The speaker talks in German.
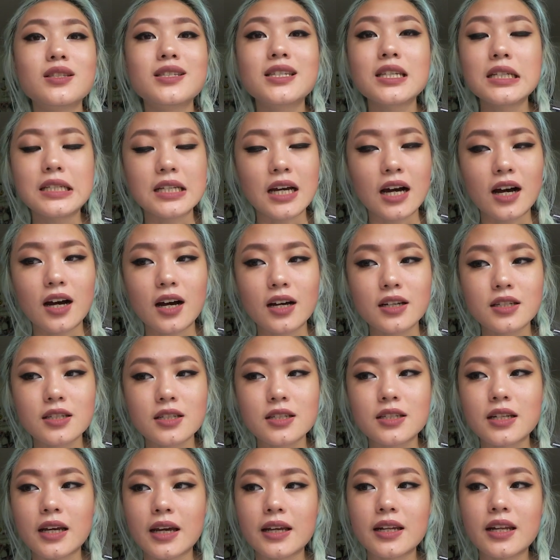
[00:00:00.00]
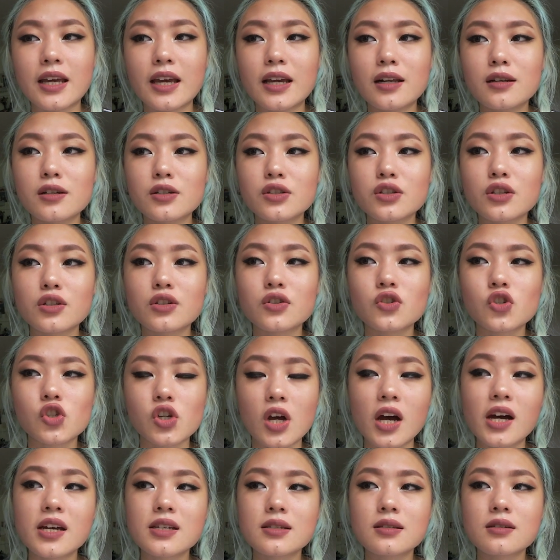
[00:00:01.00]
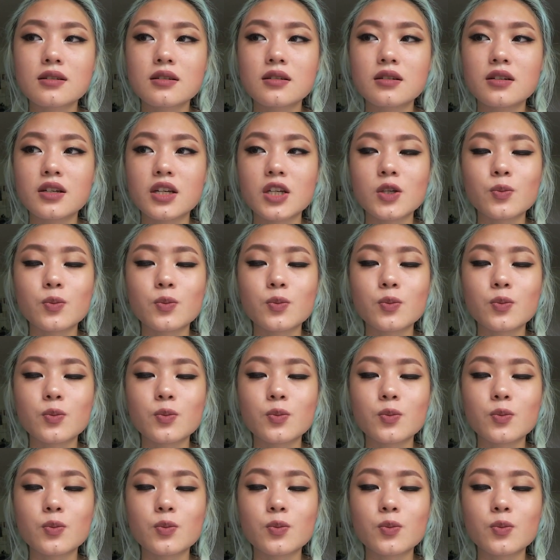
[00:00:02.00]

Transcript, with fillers: Zitat, dein Englisch ist scheiße,